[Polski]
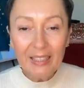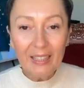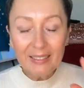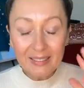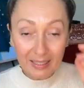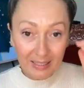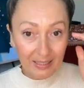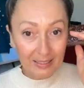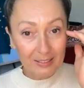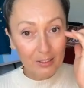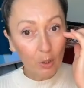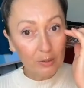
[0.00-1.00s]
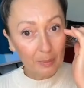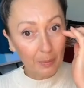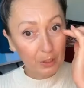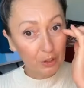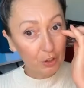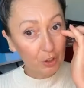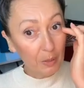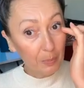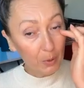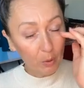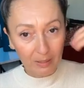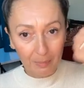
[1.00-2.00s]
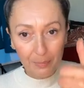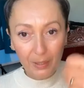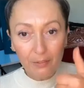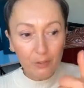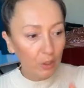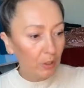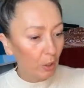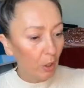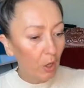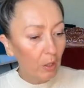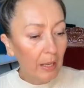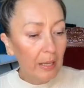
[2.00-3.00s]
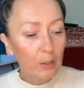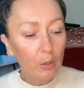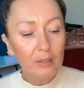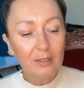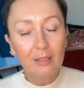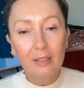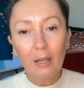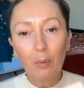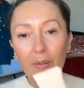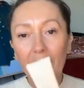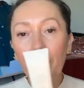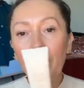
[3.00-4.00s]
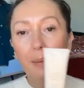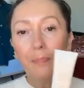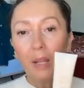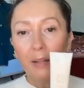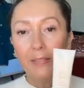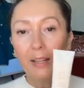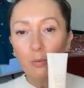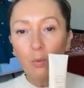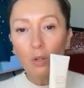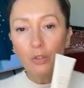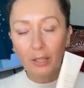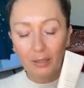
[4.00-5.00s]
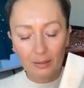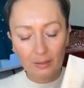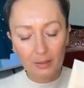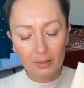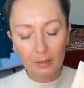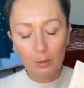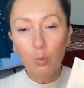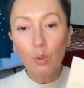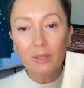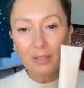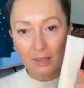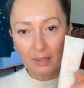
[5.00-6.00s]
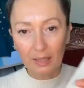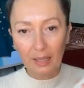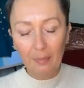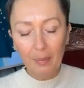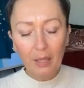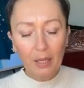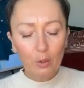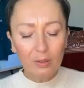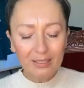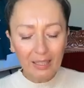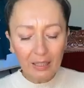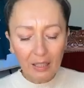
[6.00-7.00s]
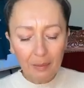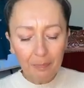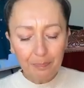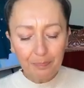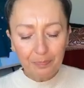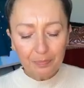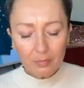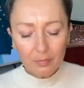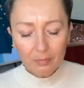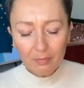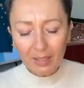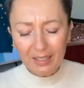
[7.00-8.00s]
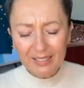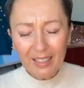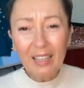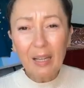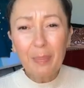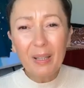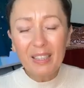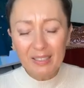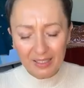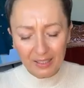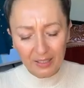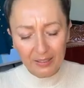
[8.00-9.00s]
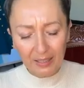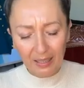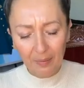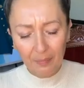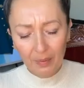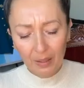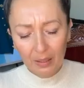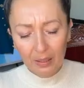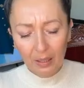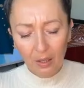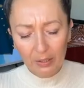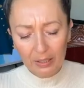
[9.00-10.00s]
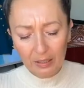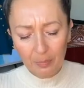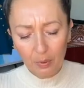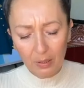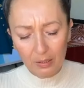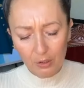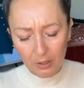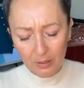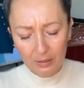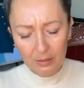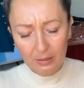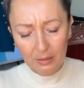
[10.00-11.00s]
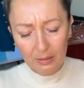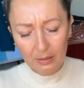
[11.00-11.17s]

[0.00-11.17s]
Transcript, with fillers: I teraz e, co chcę powiedzieć, czyli program. Pierwszy krok to jest nakładamy na dłonie e, tłusty krem, to jest taki, taka jakby gliceryna. O, ja tak pokażę.